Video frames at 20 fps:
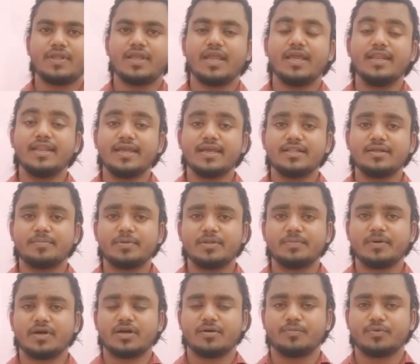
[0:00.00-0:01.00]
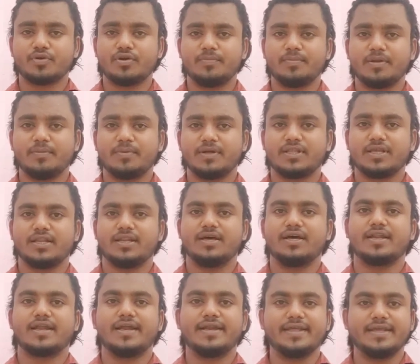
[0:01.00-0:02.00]
இன்றைக்கி எதை பற்றி பார்க்க போகிறோம் அப்படின்னு பார்த்தீங்கன்னா
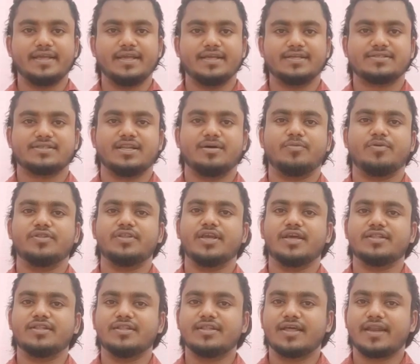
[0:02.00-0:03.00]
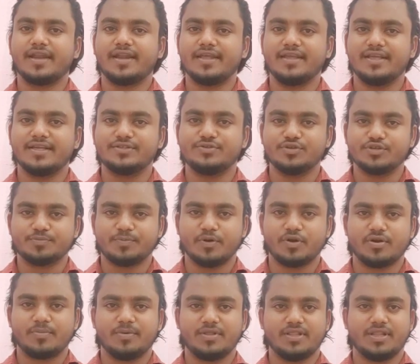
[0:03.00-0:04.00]
ரைடிங் கேஸ் நம்ம வந்து எந்தெந்த ரைடிங் கேஸ் யூஸ்
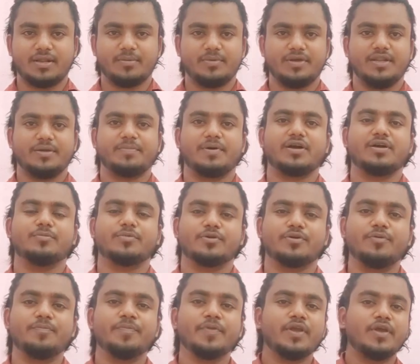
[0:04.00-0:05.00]
பண்ணுறோம் அப்படின்னு நம்ம இன்றைக்கி பார்க்க போகிறோம்